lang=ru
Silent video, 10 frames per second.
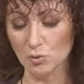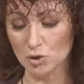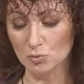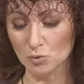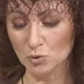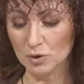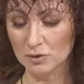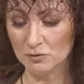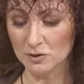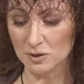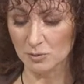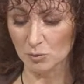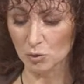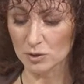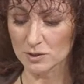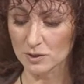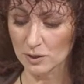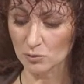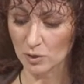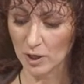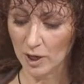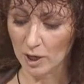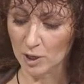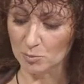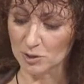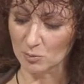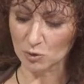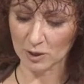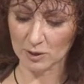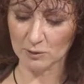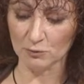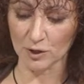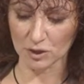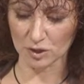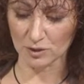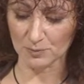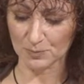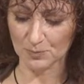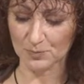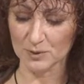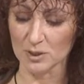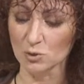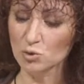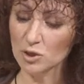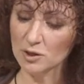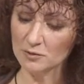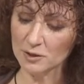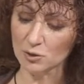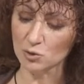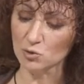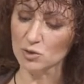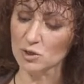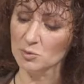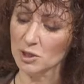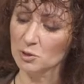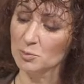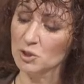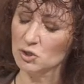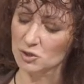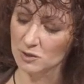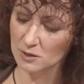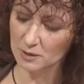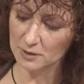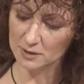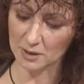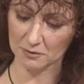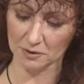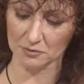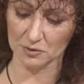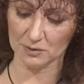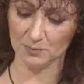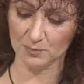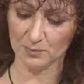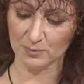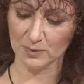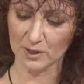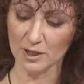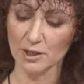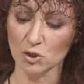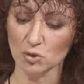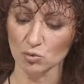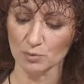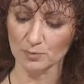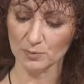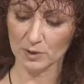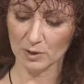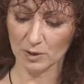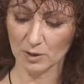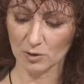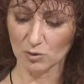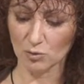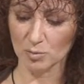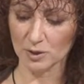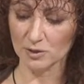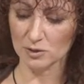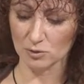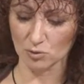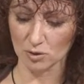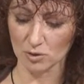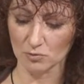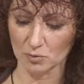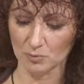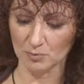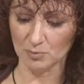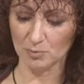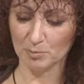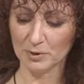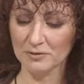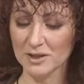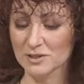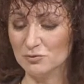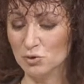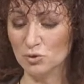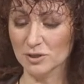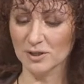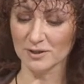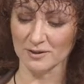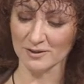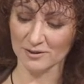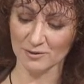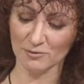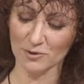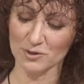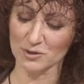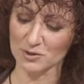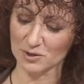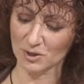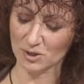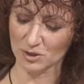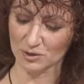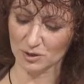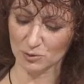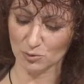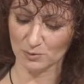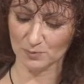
очень многое видели, много знают, и потому такие важные. Дедушка говорил, что с ними надо почтительно разговаривать. Я начну». Но брат не слушал его. «Привет, девчонки!» – весело закричал Теодор